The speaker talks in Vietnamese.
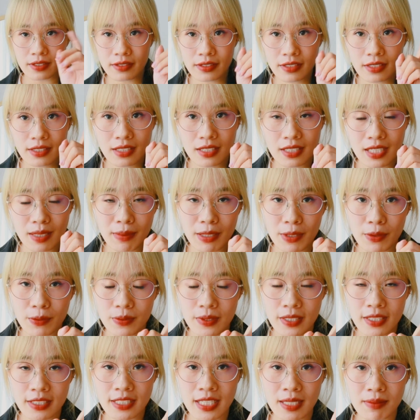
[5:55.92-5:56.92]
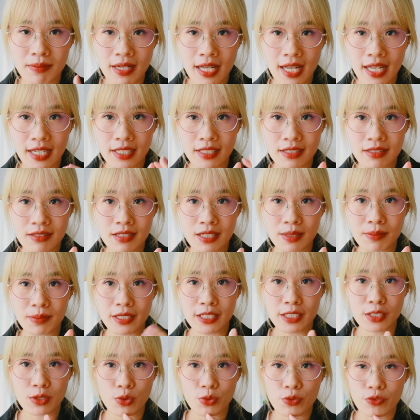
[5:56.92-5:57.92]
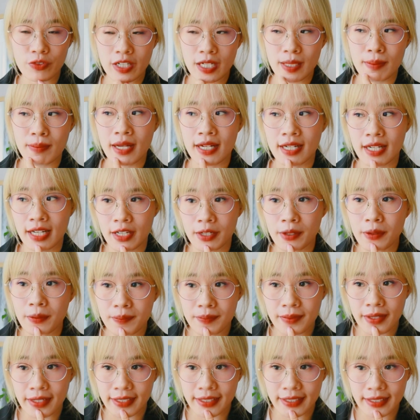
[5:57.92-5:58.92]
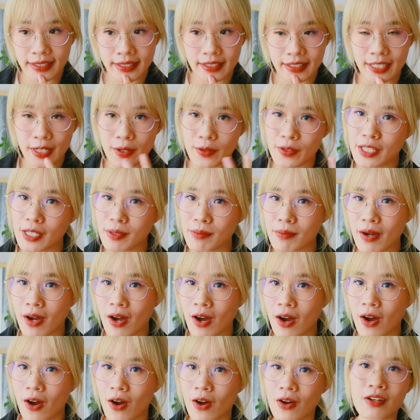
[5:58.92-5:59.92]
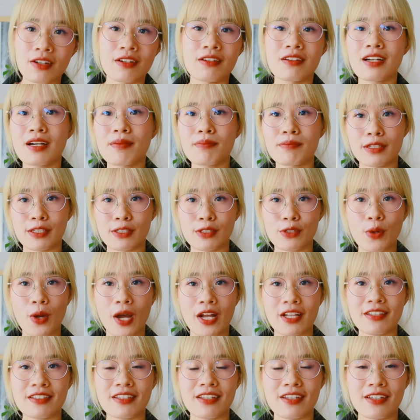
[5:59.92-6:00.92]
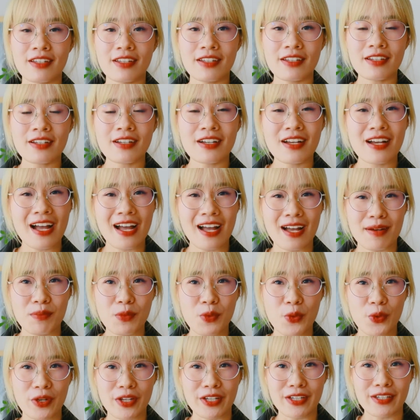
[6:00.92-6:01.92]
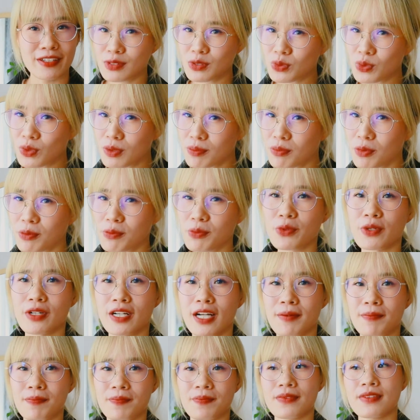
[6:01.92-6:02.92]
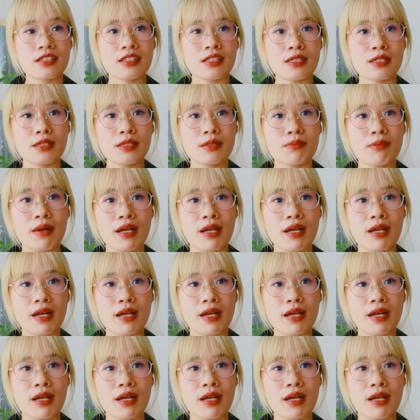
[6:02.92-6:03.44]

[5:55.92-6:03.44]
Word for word: đương nhiên là các bạn cũng nên xem lại cái người mà đi cùng với các bạn ngày hôm đấy nếu như mà họ cứ cầm điện thoại như thế cả buổi suốt một buổi gặp thì